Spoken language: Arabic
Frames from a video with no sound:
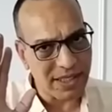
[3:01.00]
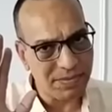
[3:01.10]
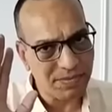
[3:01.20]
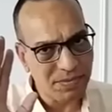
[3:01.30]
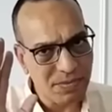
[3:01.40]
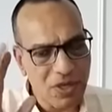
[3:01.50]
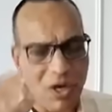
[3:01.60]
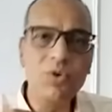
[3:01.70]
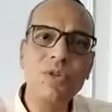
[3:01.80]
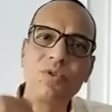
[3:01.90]
الاخرين
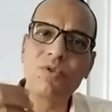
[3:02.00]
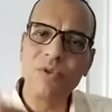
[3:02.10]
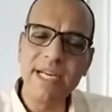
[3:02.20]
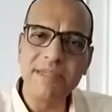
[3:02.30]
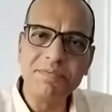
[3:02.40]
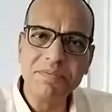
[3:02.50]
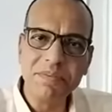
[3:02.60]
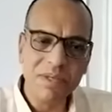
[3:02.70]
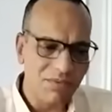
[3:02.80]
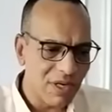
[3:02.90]
حقوقي
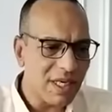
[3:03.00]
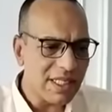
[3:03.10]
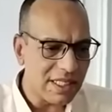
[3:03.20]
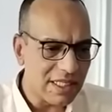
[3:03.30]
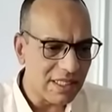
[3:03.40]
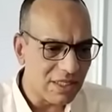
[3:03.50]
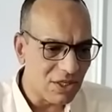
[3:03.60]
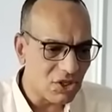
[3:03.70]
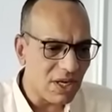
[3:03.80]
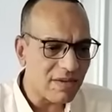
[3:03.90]
الدستوريه في
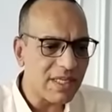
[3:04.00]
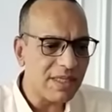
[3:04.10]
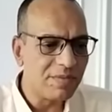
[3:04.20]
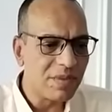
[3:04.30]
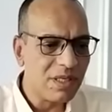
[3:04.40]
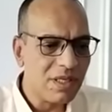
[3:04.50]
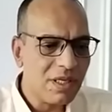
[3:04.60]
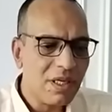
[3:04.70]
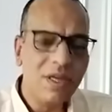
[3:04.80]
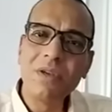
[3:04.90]
رايي الشخصي
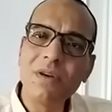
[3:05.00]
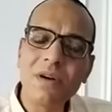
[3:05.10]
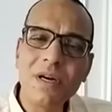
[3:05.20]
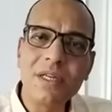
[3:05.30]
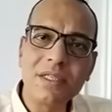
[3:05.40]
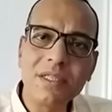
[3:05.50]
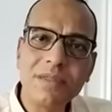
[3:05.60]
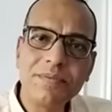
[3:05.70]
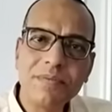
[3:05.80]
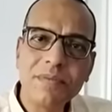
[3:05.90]
ان القرار
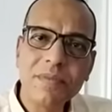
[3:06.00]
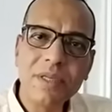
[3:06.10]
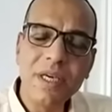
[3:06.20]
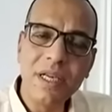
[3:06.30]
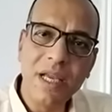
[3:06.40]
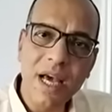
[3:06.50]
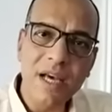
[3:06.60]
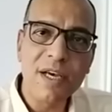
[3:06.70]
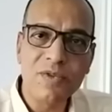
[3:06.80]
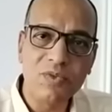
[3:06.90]

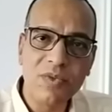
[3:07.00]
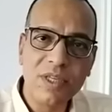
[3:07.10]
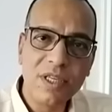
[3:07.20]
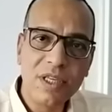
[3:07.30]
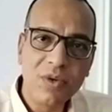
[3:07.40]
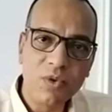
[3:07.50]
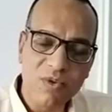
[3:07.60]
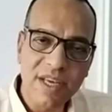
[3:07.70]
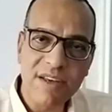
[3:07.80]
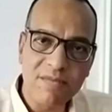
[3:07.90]
اللي اخذه
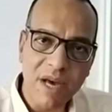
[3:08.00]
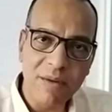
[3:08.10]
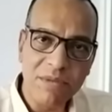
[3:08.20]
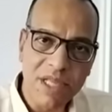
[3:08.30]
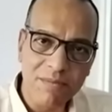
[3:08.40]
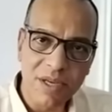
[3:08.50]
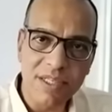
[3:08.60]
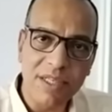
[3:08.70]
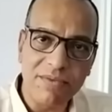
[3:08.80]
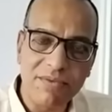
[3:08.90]
استاذ محمد
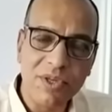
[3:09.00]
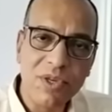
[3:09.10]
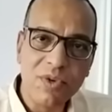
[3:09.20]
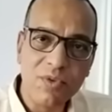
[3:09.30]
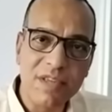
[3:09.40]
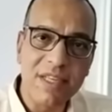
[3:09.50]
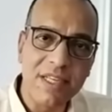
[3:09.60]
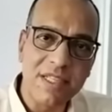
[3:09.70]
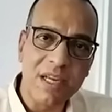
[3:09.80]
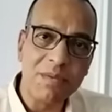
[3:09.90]
عبد اللطيف
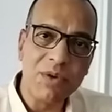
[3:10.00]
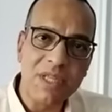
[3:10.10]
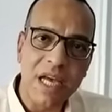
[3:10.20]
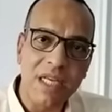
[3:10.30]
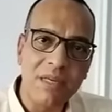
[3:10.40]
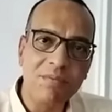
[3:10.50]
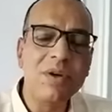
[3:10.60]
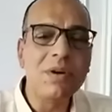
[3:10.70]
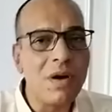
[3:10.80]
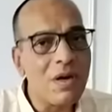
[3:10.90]
وزير التربيه
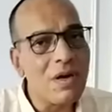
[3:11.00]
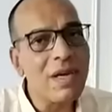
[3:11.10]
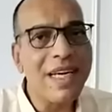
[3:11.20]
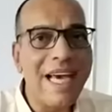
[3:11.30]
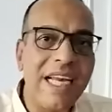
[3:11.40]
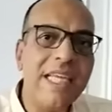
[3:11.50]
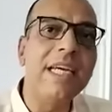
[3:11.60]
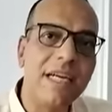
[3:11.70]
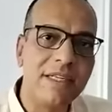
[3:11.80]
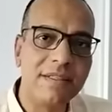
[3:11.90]
والتعليم قرار
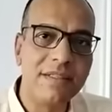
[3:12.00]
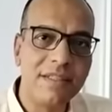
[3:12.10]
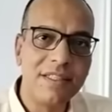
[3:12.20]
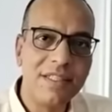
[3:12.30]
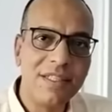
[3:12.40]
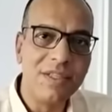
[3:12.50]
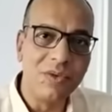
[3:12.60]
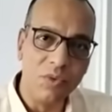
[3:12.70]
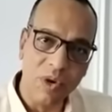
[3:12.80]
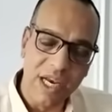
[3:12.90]
جريء
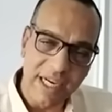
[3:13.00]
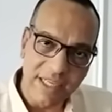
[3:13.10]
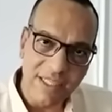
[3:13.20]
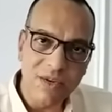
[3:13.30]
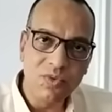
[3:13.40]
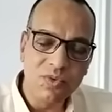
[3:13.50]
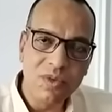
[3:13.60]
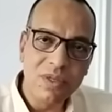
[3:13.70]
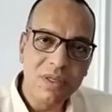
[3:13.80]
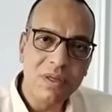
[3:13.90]

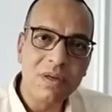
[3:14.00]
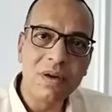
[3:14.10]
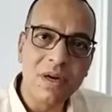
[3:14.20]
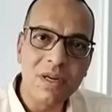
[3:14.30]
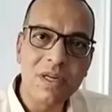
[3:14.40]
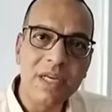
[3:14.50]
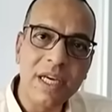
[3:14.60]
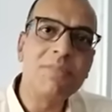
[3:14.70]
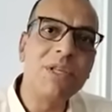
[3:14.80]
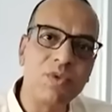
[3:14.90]
ولكنه
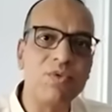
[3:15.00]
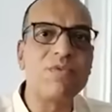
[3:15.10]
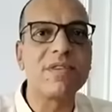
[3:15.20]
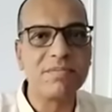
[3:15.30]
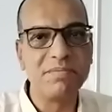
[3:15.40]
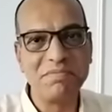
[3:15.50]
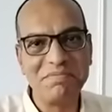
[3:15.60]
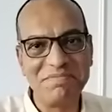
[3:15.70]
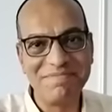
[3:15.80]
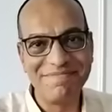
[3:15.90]
قرار غير مدروس